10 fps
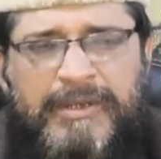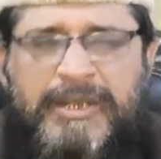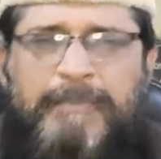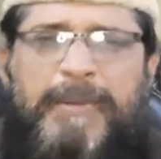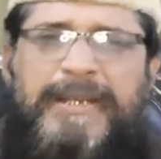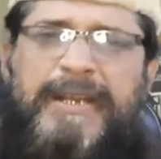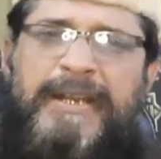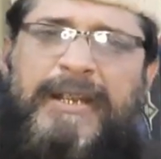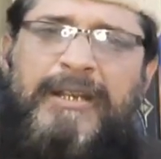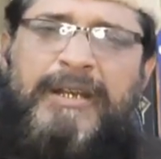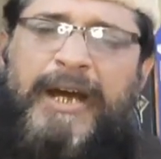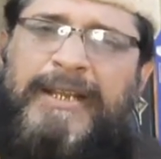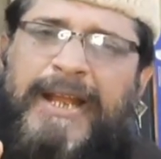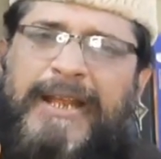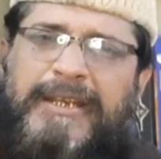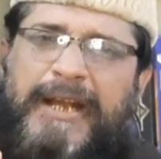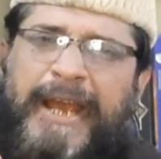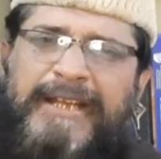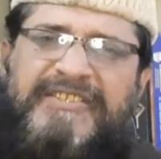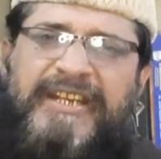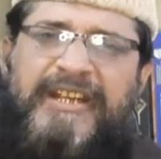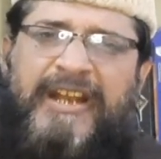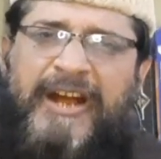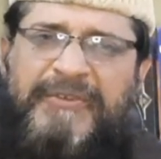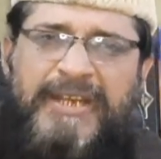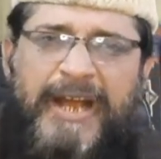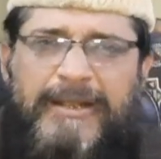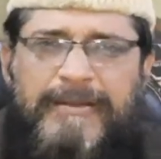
जब बंदे ने अल्लाह के अहद से इनहराफ किया